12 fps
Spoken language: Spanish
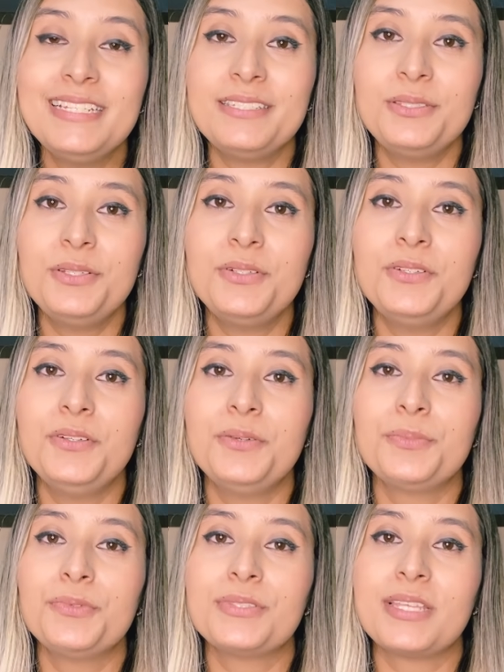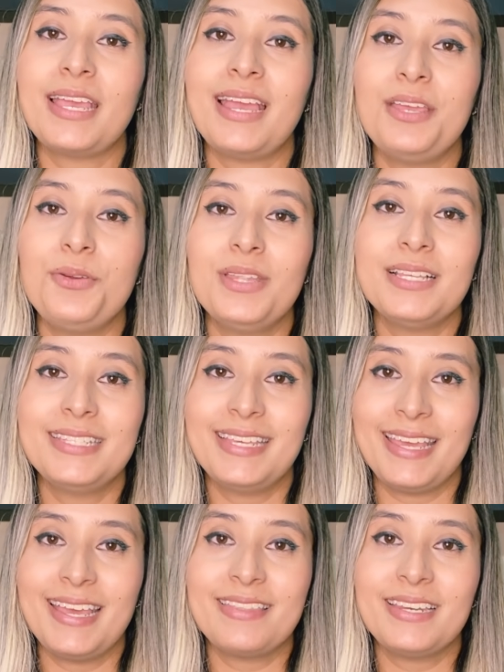esto busqué ayuda
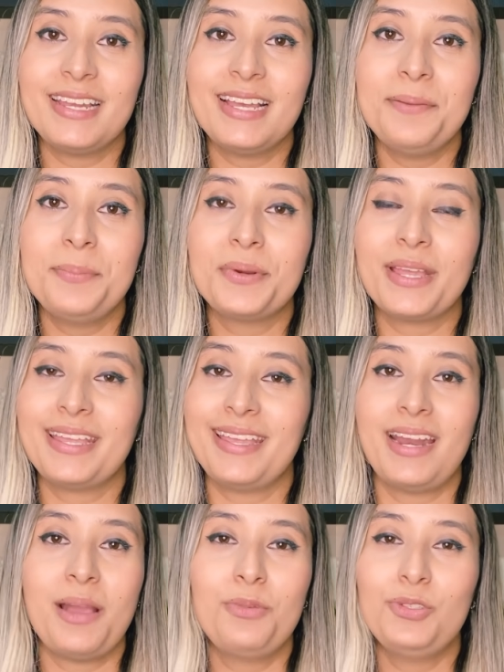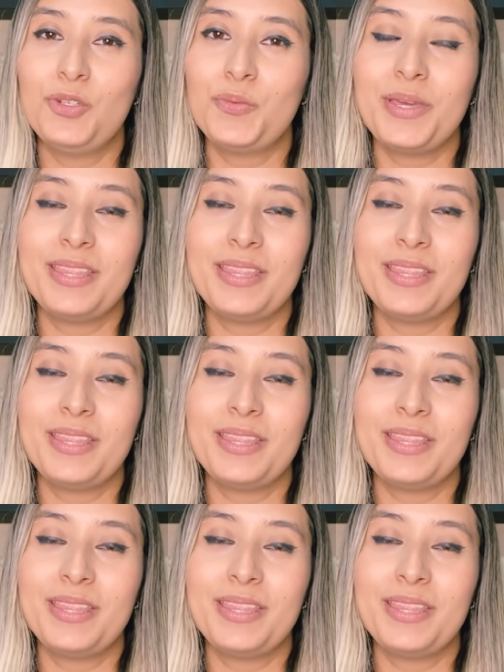psiquiátrica porque ya era mucho mi